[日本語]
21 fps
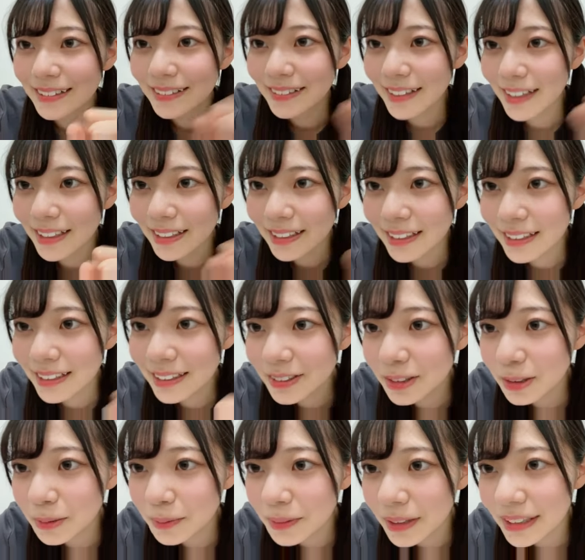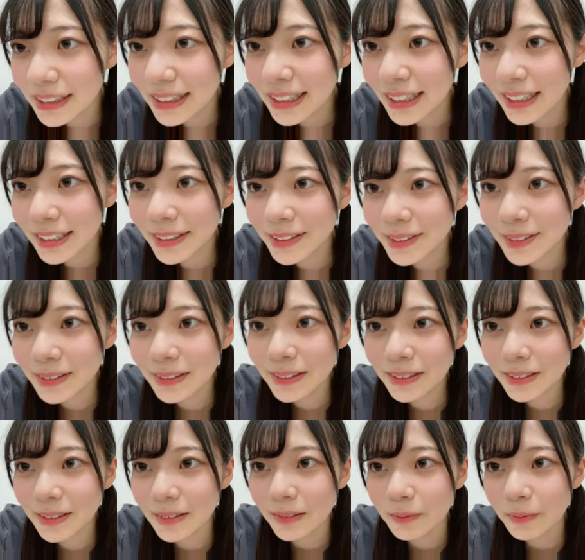あ、金魚もありが
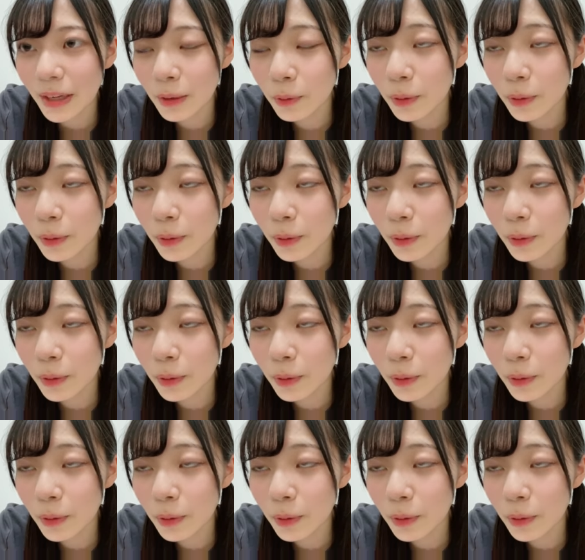とう。